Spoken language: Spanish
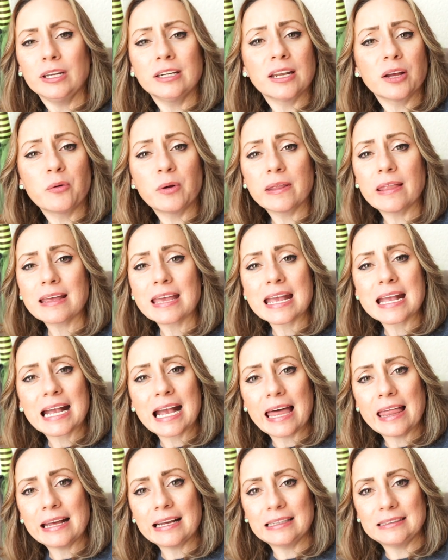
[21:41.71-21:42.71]
Y recuerda que
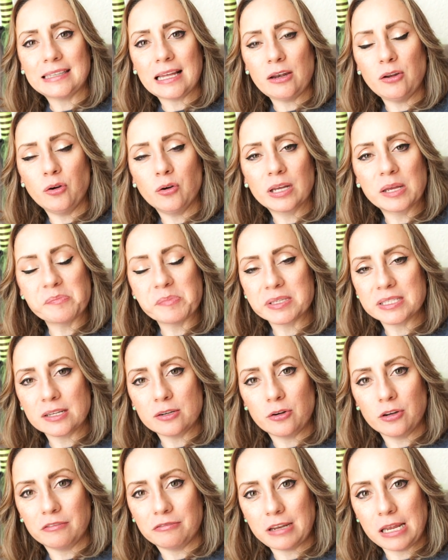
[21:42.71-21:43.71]
cada catálogo que empieza
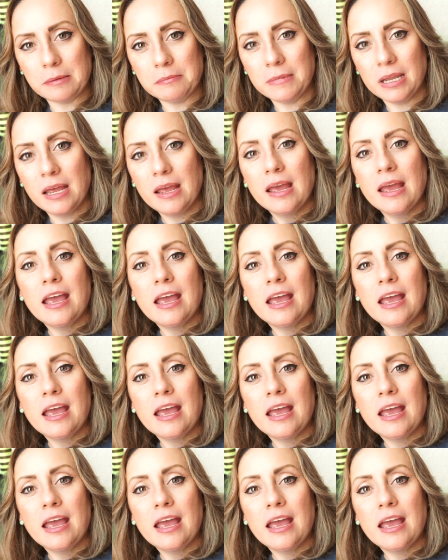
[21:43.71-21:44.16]
en Oriflame